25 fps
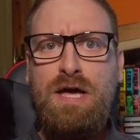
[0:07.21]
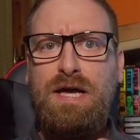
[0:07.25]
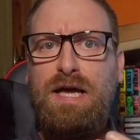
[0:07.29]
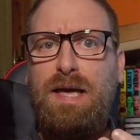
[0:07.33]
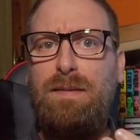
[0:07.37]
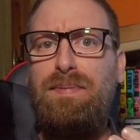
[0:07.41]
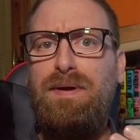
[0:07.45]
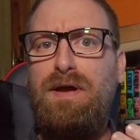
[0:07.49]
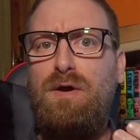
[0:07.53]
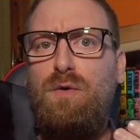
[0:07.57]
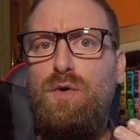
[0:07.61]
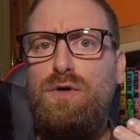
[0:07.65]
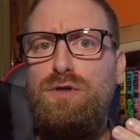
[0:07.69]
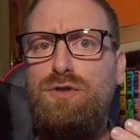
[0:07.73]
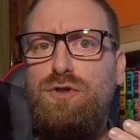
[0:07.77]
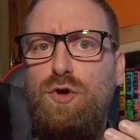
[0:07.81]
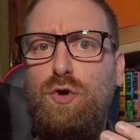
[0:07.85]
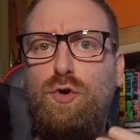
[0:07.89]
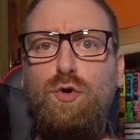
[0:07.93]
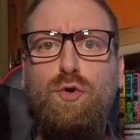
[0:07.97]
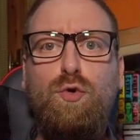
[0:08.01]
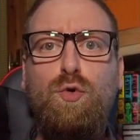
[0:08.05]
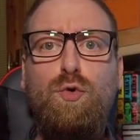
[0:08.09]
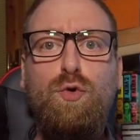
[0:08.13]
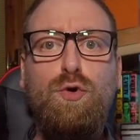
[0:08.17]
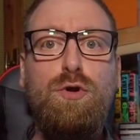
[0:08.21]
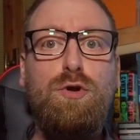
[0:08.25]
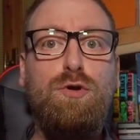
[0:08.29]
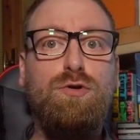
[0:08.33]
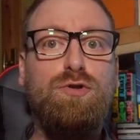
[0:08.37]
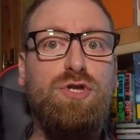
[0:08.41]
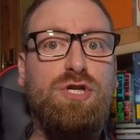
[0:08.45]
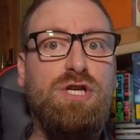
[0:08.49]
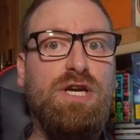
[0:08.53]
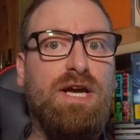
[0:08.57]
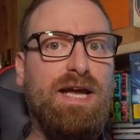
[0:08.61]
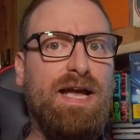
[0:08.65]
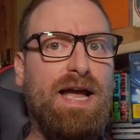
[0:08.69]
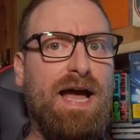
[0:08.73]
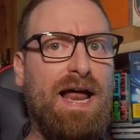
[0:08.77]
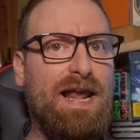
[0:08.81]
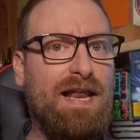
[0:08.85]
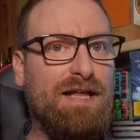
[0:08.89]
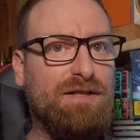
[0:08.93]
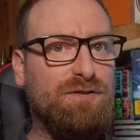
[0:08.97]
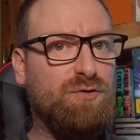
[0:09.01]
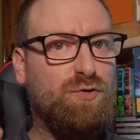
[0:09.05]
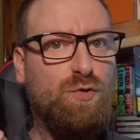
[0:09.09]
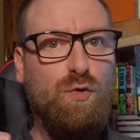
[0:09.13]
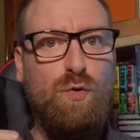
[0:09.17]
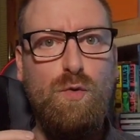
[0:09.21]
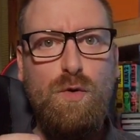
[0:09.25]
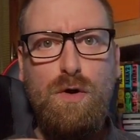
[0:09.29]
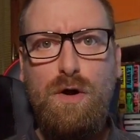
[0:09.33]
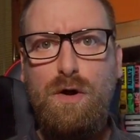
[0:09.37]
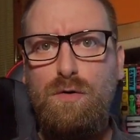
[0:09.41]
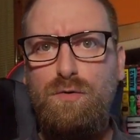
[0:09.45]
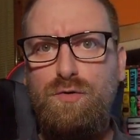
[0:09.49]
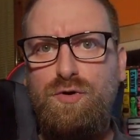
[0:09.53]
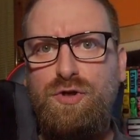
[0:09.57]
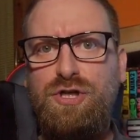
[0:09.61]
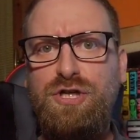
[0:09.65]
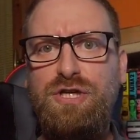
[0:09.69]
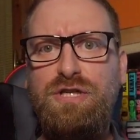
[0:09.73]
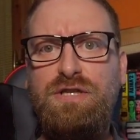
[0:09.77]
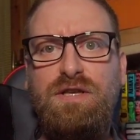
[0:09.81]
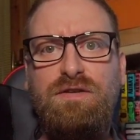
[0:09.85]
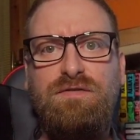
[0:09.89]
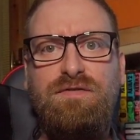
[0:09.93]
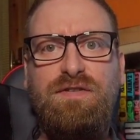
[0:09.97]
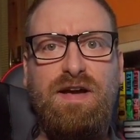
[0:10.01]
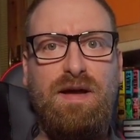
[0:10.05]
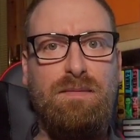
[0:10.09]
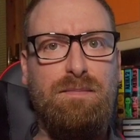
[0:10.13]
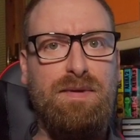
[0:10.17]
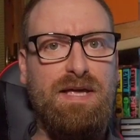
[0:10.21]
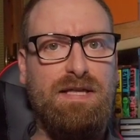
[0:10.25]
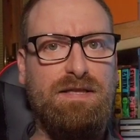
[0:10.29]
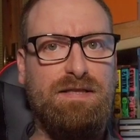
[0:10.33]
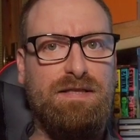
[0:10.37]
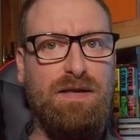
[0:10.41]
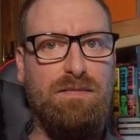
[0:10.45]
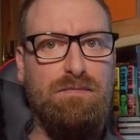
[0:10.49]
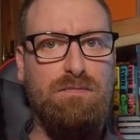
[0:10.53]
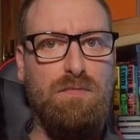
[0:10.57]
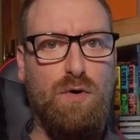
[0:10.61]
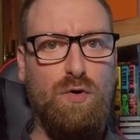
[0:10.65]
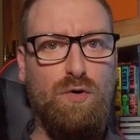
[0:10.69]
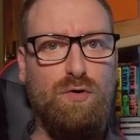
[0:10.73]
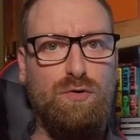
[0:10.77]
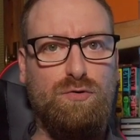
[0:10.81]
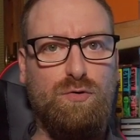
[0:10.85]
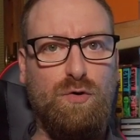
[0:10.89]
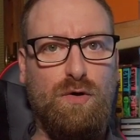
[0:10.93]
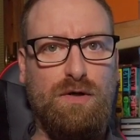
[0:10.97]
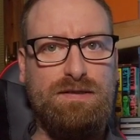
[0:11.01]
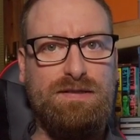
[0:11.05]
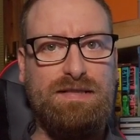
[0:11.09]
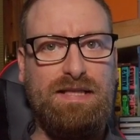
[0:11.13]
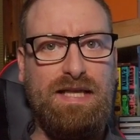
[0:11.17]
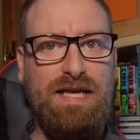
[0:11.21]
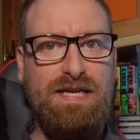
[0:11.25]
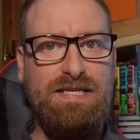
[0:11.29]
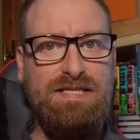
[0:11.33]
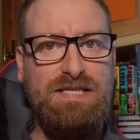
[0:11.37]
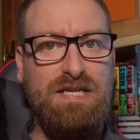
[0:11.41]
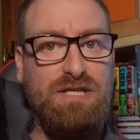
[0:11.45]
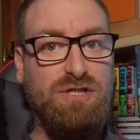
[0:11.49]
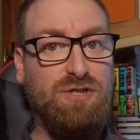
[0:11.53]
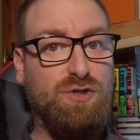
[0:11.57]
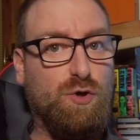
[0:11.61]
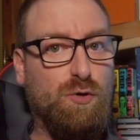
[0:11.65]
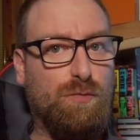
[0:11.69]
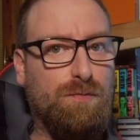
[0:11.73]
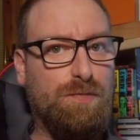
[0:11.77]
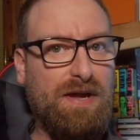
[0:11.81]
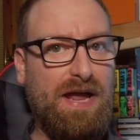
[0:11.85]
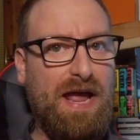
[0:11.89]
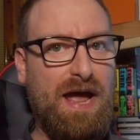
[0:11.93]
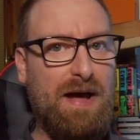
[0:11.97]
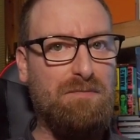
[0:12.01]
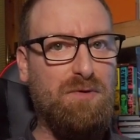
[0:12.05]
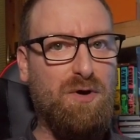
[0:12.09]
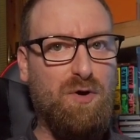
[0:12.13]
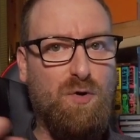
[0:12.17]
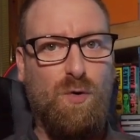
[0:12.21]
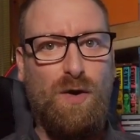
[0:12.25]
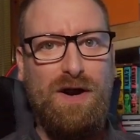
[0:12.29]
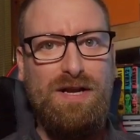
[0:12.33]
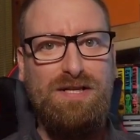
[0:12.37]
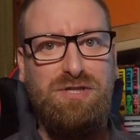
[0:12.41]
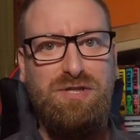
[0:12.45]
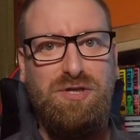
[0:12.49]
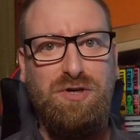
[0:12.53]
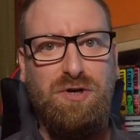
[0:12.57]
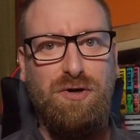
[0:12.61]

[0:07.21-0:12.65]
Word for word: che per questo luglio ci regala due uscite veramente molto attese, scopriamo quali